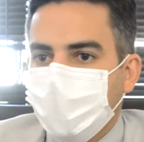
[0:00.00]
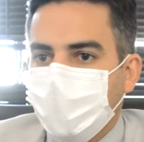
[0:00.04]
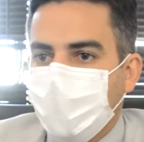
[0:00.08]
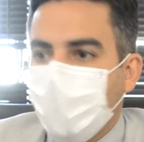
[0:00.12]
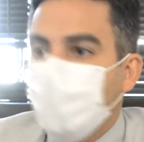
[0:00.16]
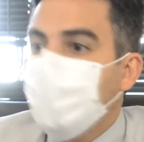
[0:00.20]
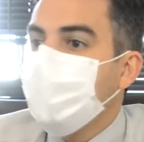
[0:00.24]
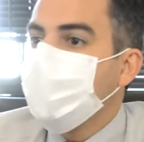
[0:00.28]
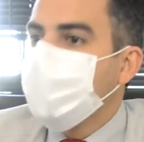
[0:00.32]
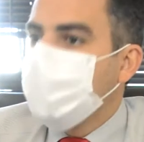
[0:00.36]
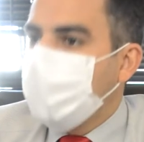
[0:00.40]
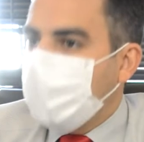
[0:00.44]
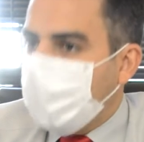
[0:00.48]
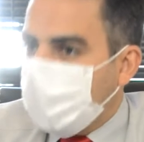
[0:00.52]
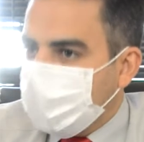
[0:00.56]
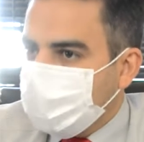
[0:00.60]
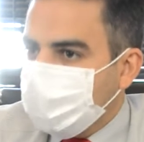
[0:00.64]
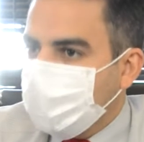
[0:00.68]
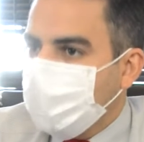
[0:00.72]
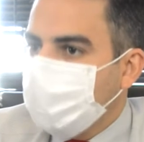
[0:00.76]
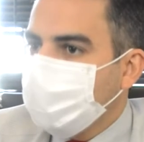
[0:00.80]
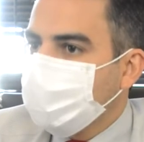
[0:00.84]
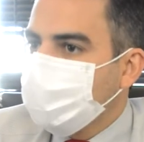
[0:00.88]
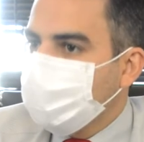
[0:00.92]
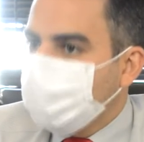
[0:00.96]

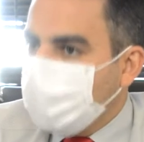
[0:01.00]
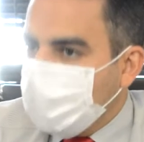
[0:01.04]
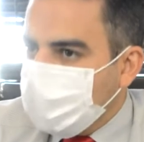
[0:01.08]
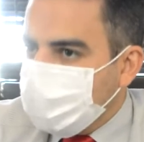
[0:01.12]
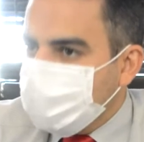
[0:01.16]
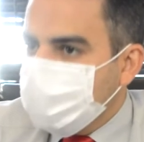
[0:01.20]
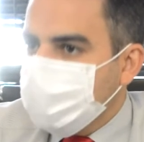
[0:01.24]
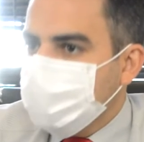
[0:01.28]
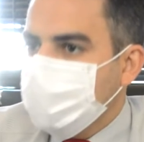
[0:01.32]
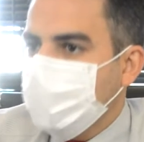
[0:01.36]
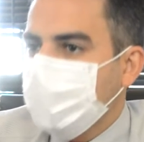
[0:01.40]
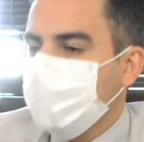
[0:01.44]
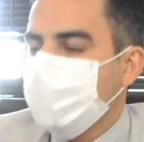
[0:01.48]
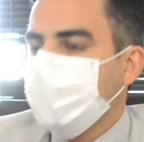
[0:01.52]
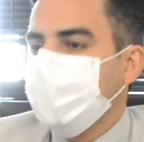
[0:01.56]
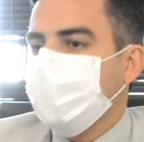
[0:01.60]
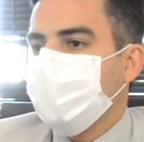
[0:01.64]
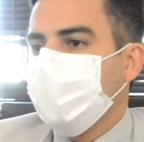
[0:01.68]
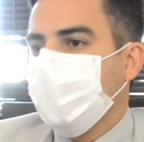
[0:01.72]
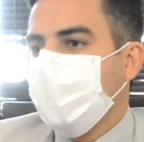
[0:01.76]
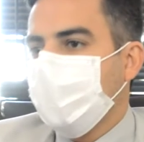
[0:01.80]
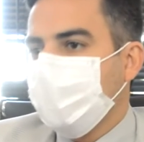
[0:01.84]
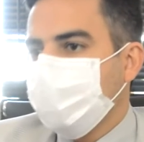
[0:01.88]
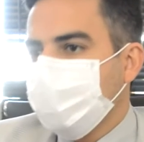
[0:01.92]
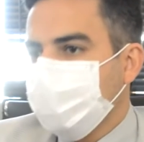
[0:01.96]
combinado com todos os
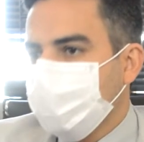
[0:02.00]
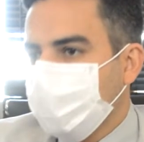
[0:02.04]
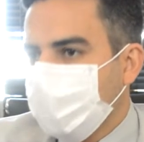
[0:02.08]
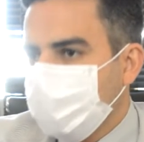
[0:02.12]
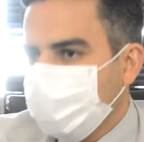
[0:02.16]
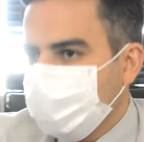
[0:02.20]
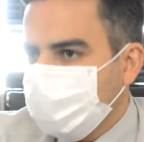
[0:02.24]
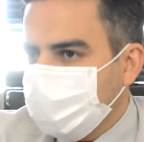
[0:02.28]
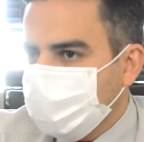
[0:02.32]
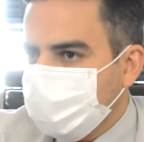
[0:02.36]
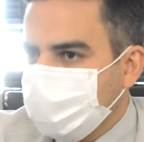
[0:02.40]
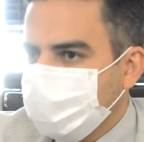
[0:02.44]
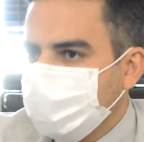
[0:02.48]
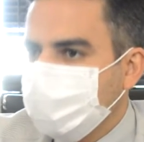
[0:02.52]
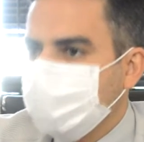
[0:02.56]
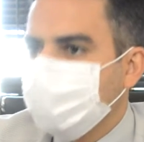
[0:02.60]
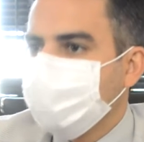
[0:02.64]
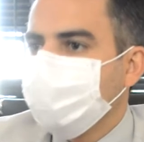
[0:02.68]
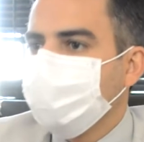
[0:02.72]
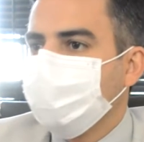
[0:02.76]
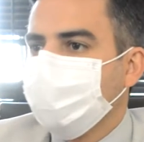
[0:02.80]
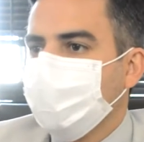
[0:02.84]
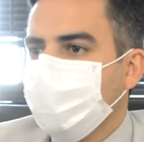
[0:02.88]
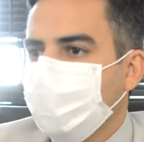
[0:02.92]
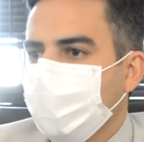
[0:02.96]
secretários, com o
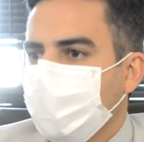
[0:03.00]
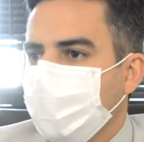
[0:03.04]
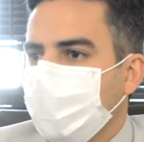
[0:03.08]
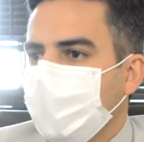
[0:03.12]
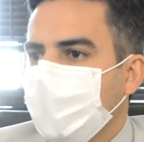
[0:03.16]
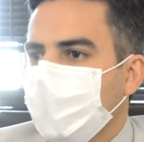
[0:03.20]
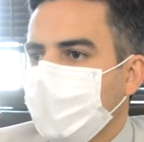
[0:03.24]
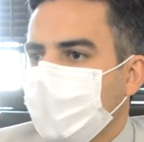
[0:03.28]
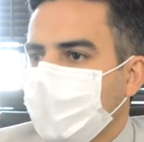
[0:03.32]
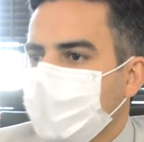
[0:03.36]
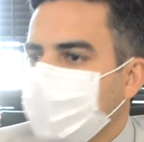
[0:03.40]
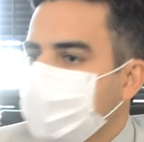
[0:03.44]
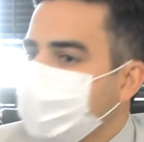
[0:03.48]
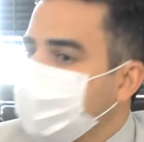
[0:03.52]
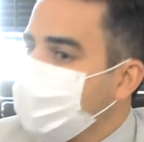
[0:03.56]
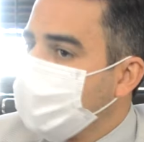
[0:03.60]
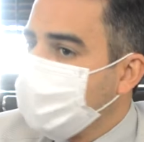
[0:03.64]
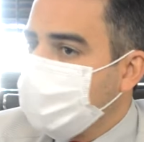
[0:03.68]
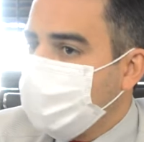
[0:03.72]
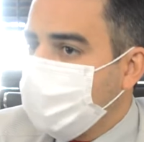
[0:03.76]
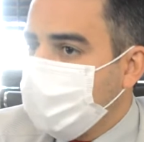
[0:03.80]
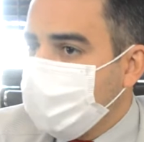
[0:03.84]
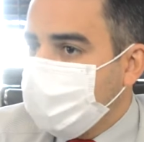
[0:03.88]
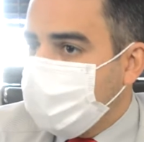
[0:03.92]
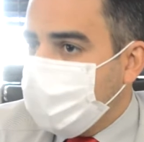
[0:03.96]
gestor, e
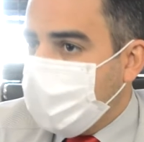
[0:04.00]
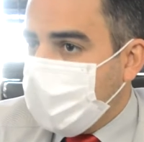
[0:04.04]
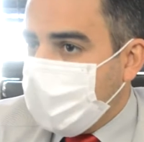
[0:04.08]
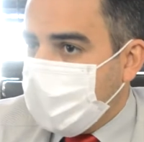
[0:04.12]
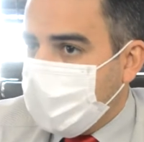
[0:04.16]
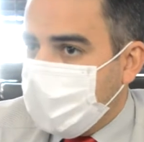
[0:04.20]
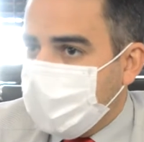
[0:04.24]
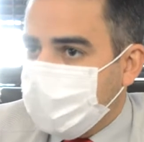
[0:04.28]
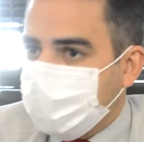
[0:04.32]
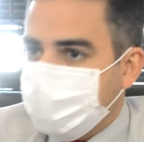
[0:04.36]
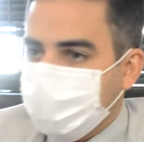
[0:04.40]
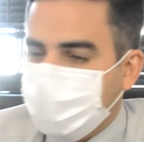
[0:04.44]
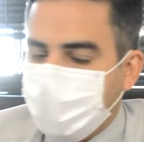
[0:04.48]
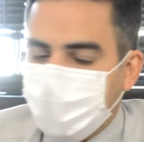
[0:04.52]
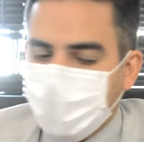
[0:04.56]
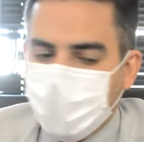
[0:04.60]
não foi diferente.